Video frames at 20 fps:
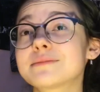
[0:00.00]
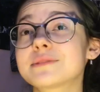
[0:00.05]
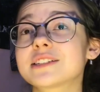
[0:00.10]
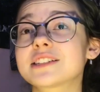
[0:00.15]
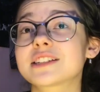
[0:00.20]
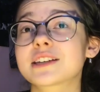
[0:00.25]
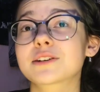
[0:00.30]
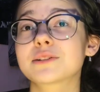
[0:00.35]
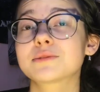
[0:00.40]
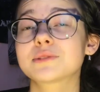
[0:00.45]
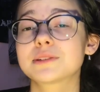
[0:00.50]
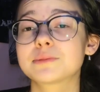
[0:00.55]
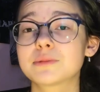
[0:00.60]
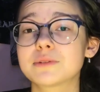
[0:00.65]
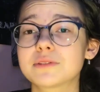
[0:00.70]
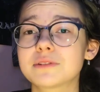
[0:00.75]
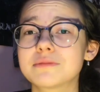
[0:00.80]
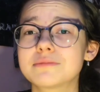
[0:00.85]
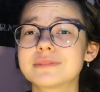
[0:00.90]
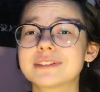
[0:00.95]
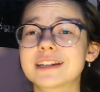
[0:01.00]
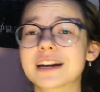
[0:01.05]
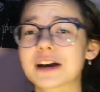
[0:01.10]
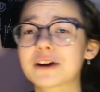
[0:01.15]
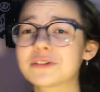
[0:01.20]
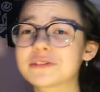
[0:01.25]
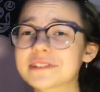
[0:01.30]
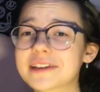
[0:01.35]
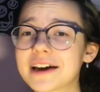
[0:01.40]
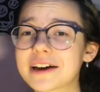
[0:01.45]
też taką typową
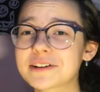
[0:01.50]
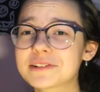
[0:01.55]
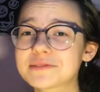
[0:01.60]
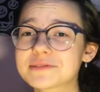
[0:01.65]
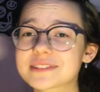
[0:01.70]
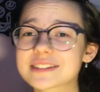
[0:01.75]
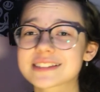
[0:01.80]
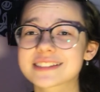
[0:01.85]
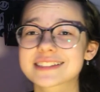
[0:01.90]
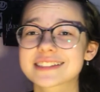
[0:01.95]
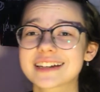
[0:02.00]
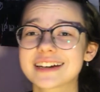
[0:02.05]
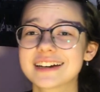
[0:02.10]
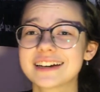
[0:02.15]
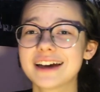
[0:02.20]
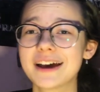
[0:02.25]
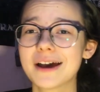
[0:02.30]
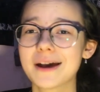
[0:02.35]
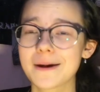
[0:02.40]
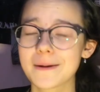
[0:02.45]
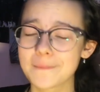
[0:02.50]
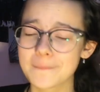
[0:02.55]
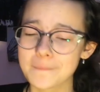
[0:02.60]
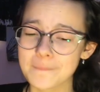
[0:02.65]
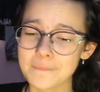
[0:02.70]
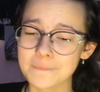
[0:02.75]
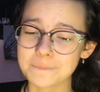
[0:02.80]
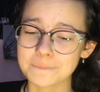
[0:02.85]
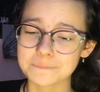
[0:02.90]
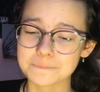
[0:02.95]
drakoniarą, w sensie...
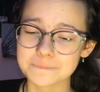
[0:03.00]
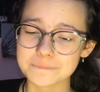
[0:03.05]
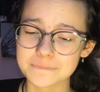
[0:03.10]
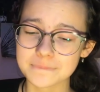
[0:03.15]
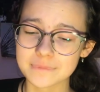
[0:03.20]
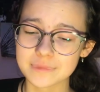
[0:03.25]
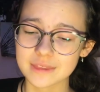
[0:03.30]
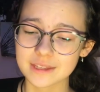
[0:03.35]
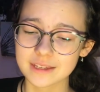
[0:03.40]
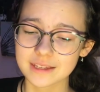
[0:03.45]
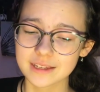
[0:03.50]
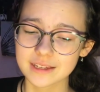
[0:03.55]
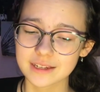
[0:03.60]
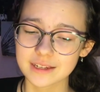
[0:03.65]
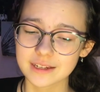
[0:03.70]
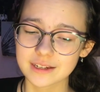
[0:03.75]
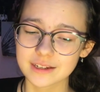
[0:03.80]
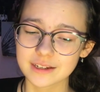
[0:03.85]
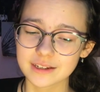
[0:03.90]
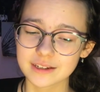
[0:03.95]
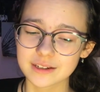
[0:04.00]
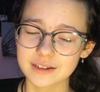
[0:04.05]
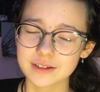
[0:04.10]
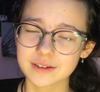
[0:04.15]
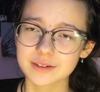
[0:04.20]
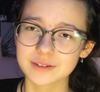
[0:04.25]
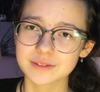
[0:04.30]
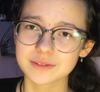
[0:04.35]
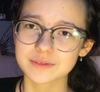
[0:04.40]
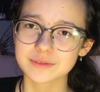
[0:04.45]
Mm,
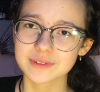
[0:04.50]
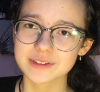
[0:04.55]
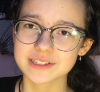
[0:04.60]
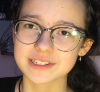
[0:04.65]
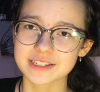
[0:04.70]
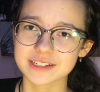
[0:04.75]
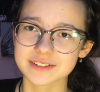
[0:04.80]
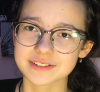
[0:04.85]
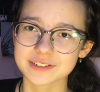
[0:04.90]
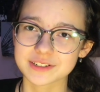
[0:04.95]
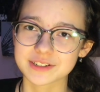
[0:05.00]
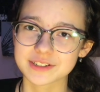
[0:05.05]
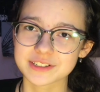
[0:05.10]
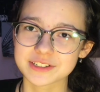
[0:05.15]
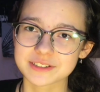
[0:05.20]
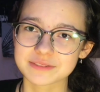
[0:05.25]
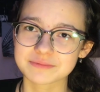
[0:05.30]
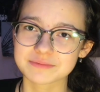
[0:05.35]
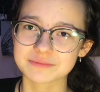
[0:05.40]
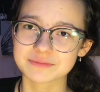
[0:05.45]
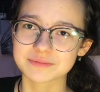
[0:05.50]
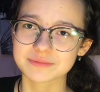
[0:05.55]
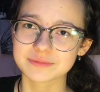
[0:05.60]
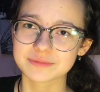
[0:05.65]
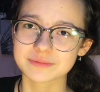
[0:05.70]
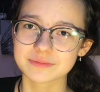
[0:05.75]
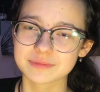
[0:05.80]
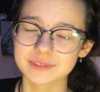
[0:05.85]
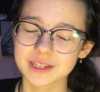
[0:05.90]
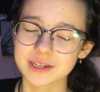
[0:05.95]
wiecie o co chodzi?
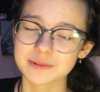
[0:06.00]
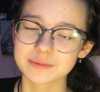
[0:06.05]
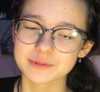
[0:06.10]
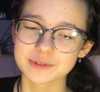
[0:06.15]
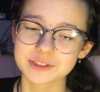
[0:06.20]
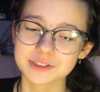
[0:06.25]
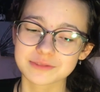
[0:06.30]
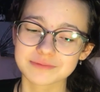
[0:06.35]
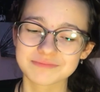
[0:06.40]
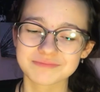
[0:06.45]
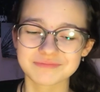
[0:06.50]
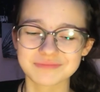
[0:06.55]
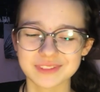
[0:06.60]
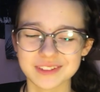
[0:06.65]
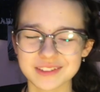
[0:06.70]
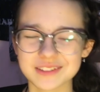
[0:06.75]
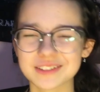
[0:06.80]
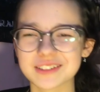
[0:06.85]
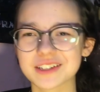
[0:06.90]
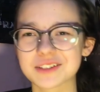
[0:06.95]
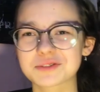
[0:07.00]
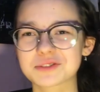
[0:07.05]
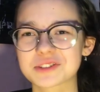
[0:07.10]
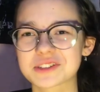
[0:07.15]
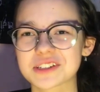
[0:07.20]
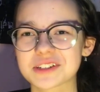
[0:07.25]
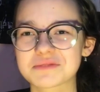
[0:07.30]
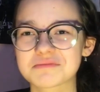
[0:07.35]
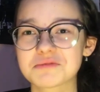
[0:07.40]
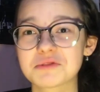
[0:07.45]
Nie wiem, czy niektórzy
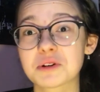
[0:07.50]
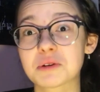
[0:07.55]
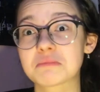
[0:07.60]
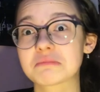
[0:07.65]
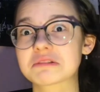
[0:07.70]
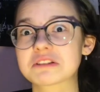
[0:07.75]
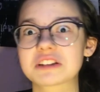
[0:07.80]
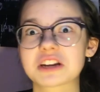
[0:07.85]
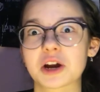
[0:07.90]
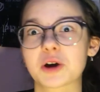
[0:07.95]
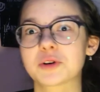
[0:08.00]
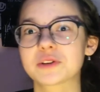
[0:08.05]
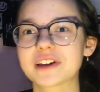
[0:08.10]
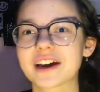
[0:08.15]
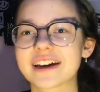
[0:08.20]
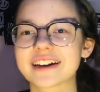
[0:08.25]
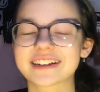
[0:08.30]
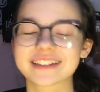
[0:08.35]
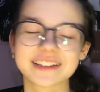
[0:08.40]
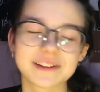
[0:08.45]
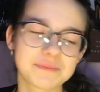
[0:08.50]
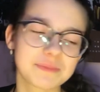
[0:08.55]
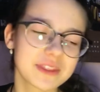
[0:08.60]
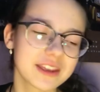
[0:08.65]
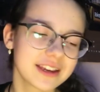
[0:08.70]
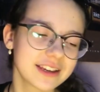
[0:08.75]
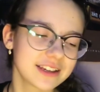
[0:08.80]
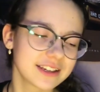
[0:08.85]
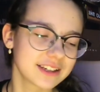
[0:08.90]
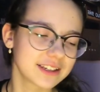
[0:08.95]
tak mówią drakoniary, nie?
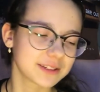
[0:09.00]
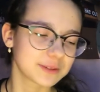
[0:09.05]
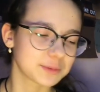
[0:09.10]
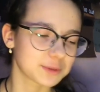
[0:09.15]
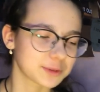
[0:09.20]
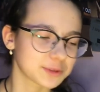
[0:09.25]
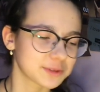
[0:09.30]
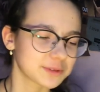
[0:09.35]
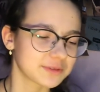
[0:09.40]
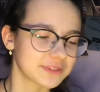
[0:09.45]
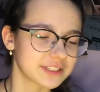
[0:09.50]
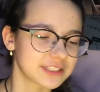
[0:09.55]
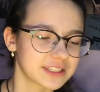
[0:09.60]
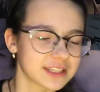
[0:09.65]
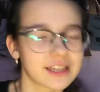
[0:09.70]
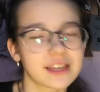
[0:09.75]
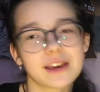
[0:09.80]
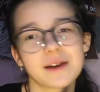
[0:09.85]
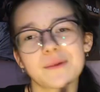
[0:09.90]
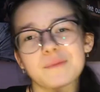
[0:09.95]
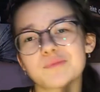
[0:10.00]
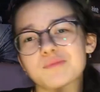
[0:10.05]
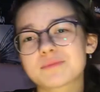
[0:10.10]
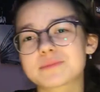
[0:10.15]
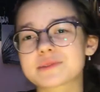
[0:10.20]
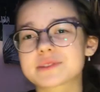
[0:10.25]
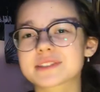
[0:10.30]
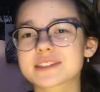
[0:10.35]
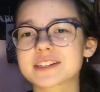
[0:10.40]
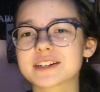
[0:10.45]
Po prostu wiecie, takie
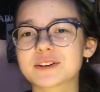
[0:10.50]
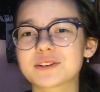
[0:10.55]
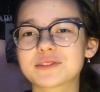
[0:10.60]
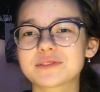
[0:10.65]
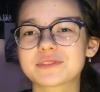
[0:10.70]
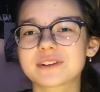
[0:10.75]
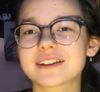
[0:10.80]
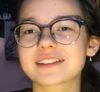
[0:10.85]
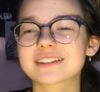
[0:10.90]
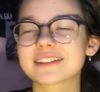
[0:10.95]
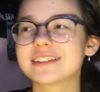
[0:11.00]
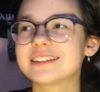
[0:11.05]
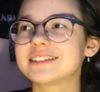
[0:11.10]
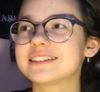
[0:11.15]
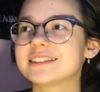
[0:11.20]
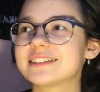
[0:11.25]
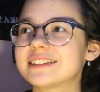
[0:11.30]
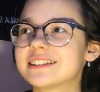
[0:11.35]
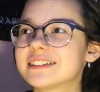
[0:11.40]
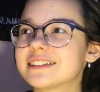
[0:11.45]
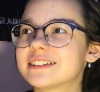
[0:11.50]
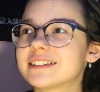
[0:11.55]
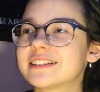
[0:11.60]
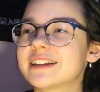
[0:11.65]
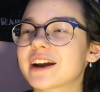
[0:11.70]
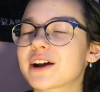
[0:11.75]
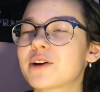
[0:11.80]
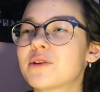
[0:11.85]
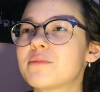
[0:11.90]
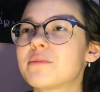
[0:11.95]
psychofanki
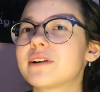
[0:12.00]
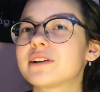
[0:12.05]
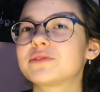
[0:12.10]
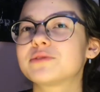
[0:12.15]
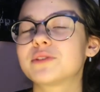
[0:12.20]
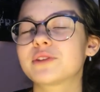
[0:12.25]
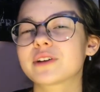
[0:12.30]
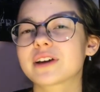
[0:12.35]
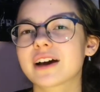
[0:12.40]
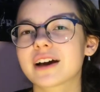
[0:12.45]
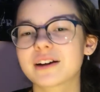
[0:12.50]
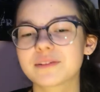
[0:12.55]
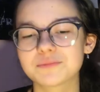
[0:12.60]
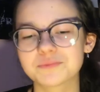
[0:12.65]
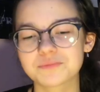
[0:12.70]
Draco Malfoya,